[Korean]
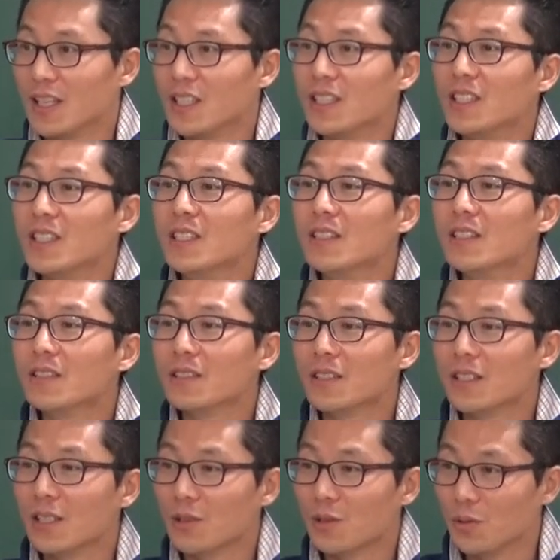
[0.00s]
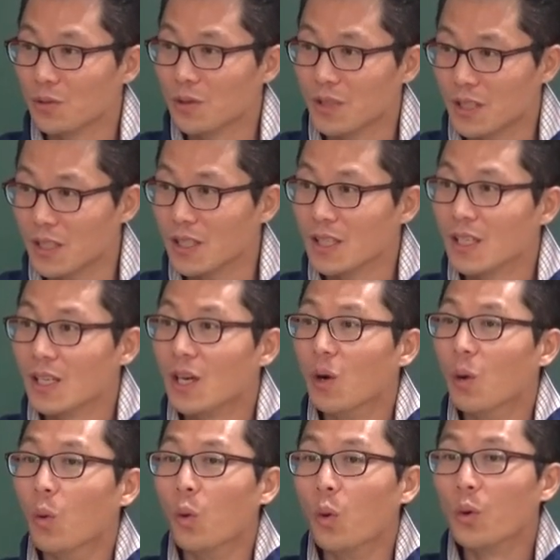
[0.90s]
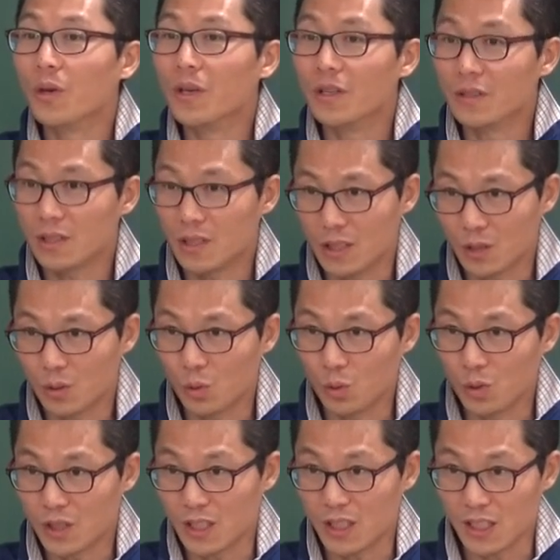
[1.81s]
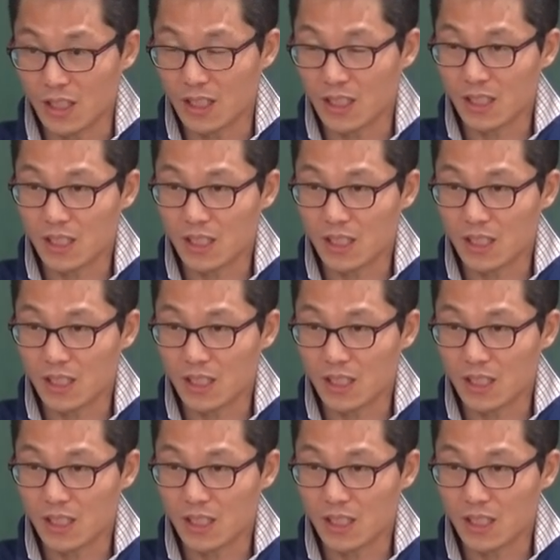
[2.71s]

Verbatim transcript: 이형식 도치. 오형식 도치.